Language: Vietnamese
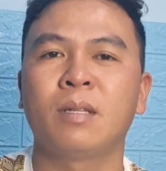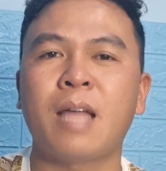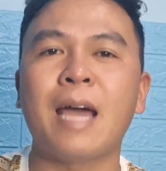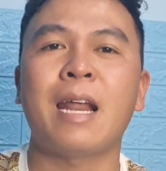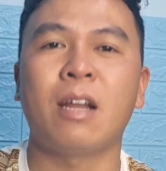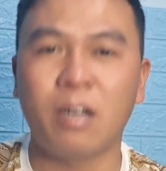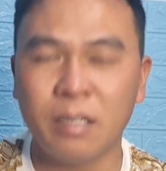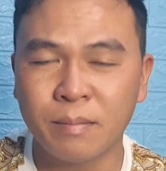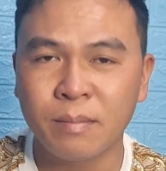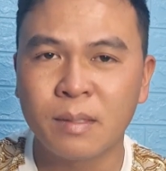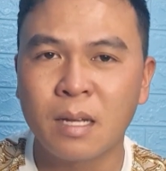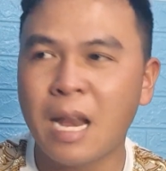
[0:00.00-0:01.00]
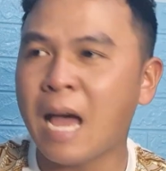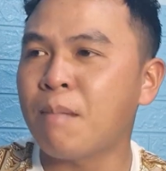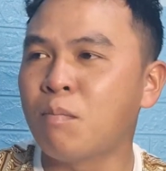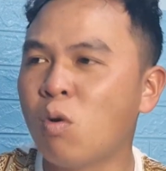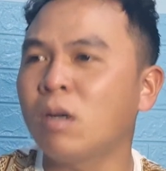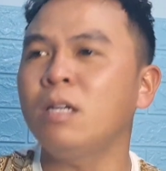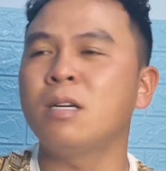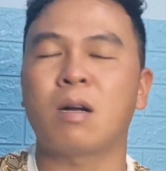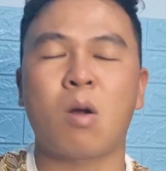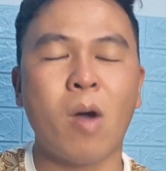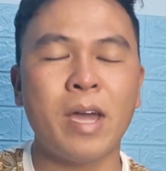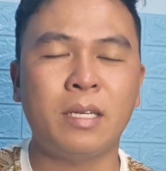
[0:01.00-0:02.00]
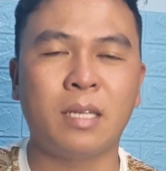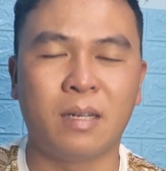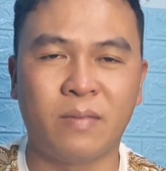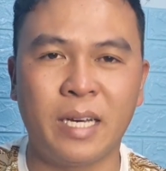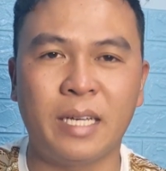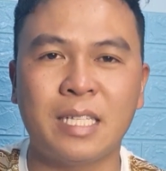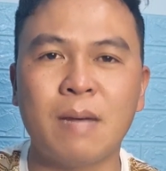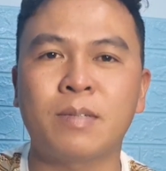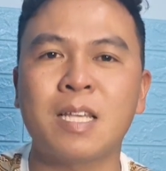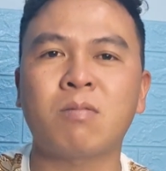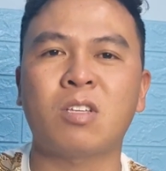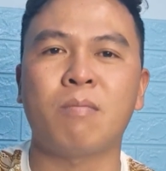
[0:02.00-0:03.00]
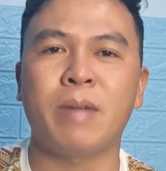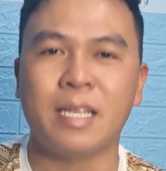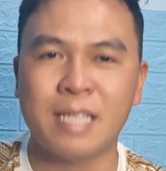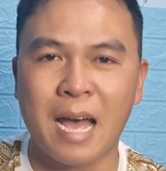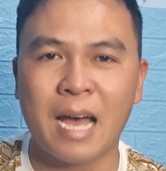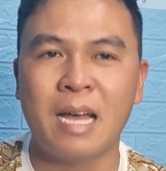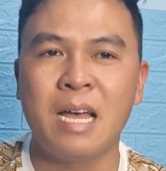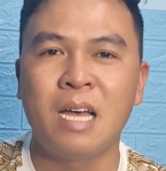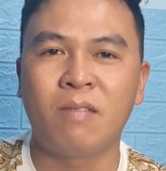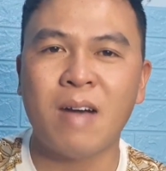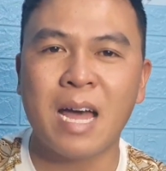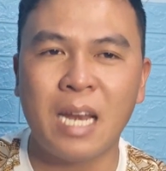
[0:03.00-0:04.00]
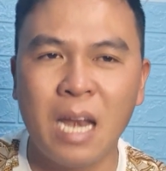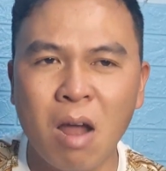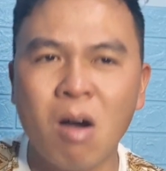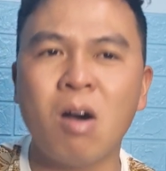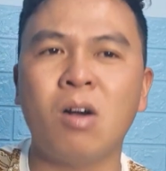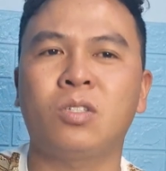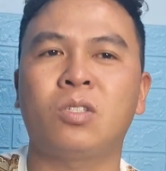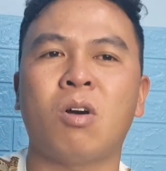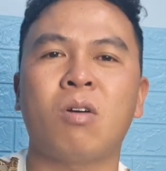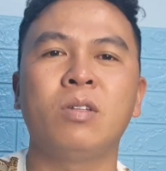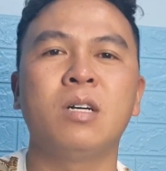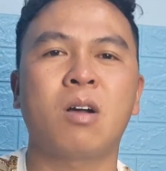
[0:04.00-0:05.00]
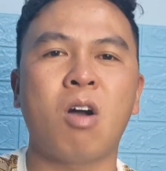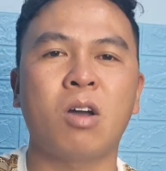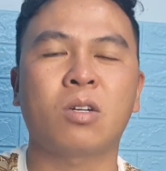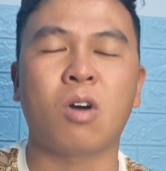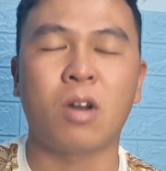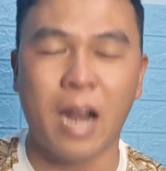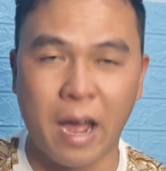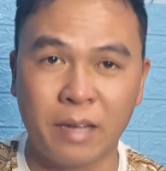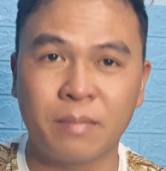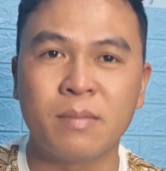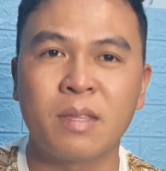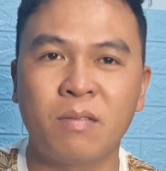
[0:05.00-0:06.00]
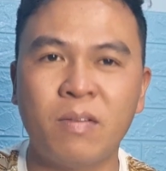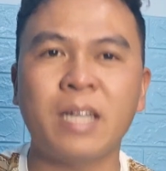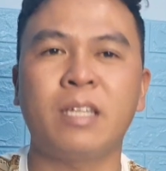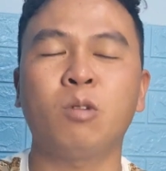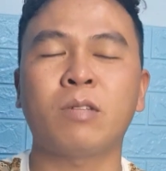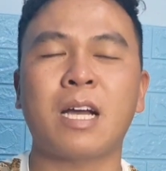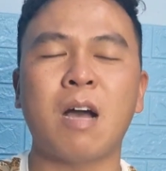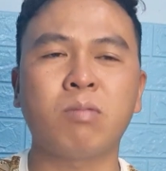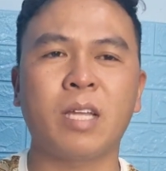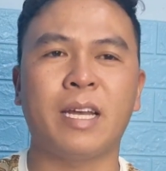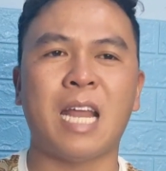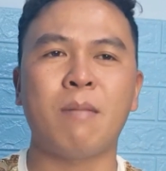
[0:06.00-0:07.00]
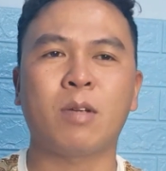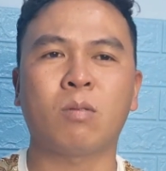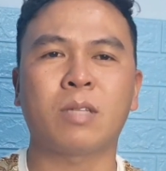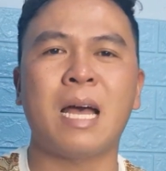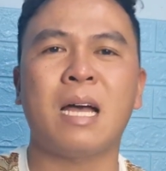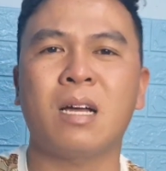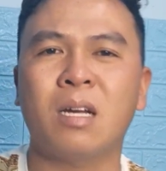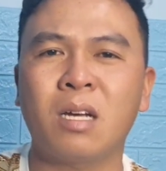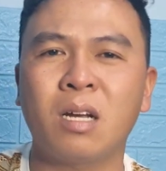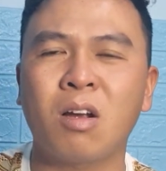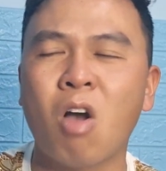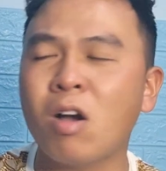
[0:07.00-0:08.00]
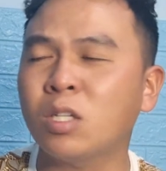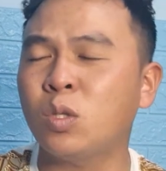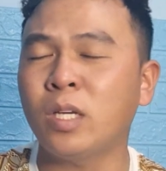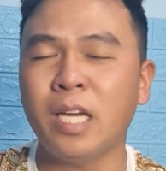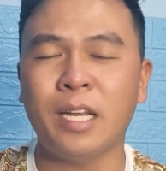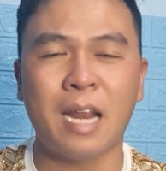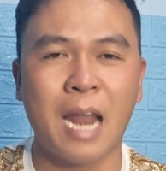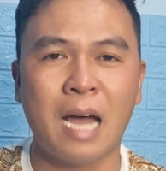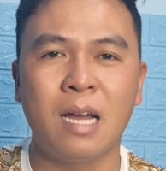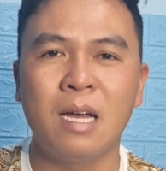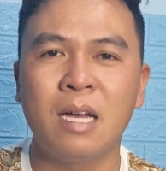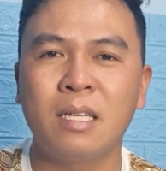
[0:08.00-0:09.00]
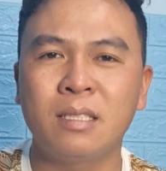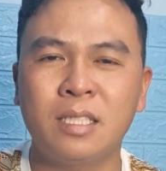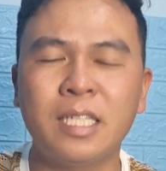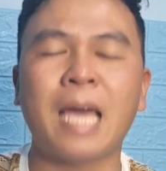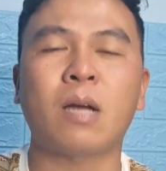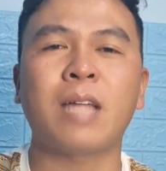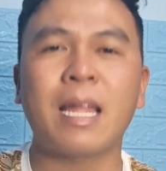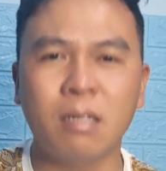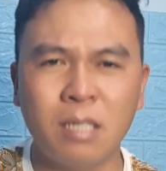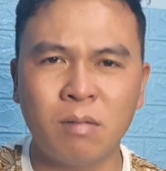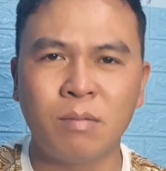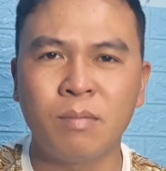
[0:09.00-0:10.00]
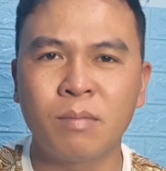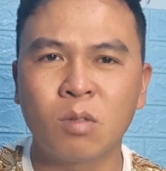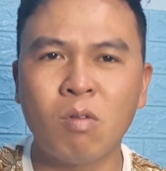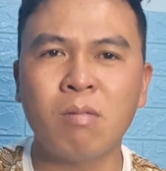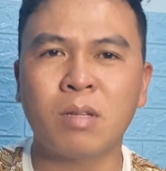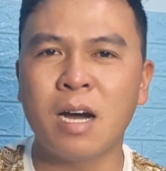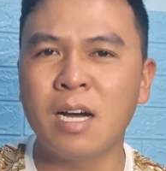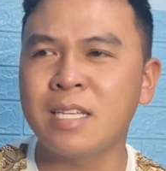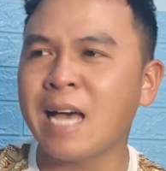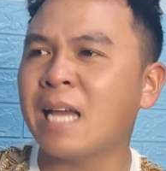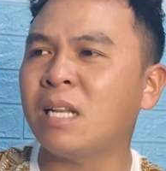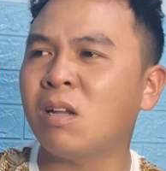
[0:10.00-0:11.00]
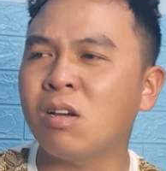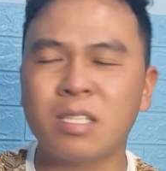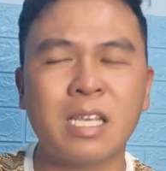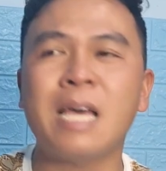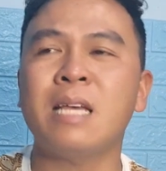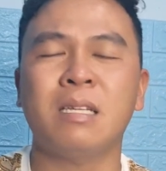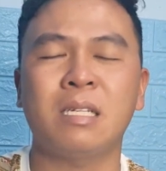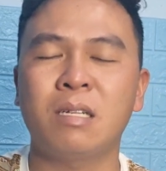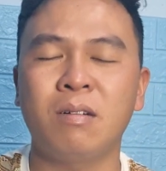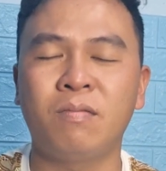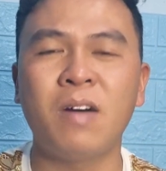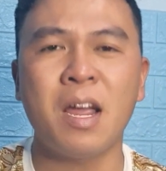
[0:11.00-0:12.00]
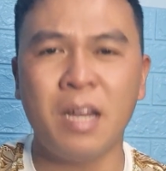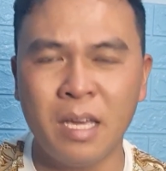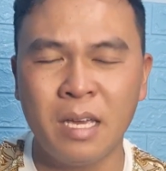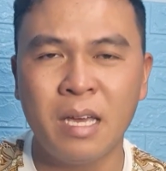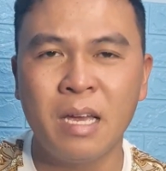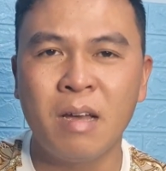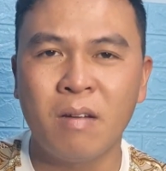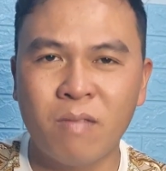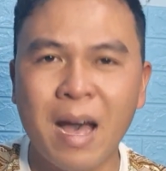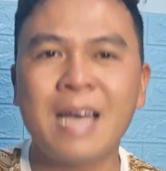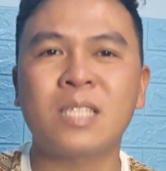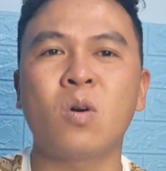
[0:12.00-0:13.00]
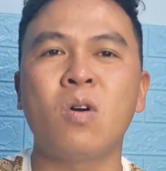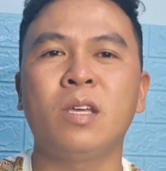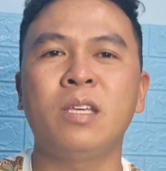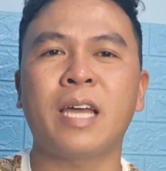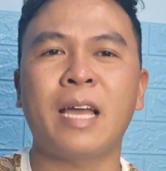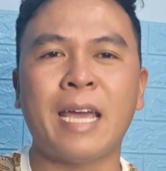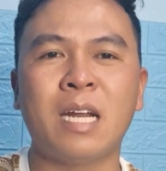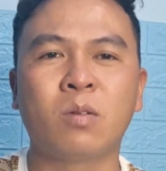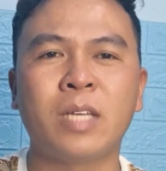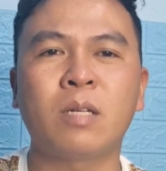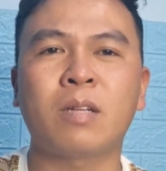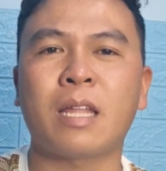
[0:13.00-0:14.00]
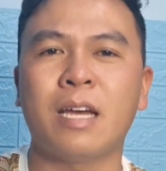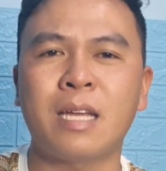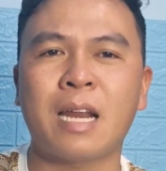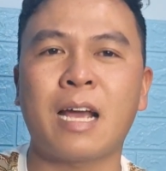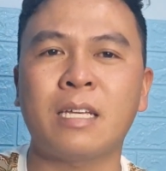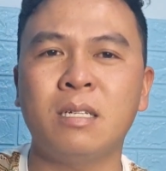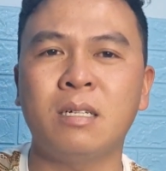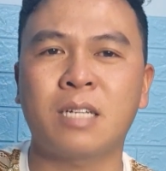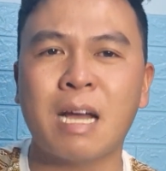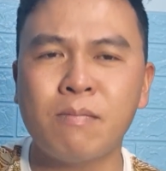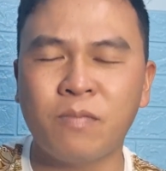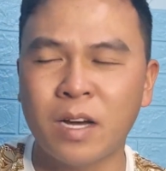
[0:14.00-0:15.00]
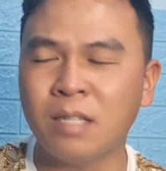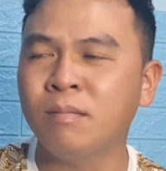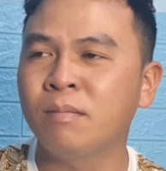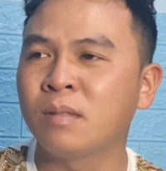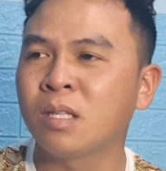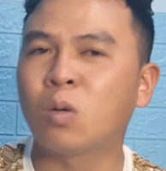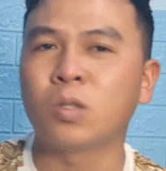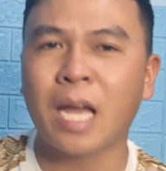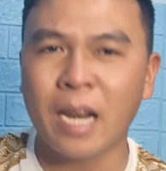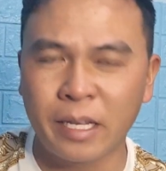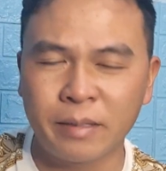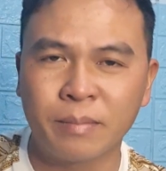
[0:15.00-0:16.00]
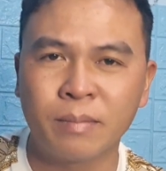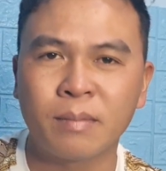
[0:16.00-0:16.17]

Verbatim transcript: Thái đã nói là muốn được quay trở về chăm sóc cho mẹ già và lo cho đứa con còn lại vậy thì chúng ta không thể nào mà chúng ta có cái suy nghĩ đây là chị hạnh có tha thứ không đúng không thời gian nó sẽ vơi đi và rồi những cái ngày đầu tiên chúng ta thấy rằng là cái sự căm phẫn của gia đình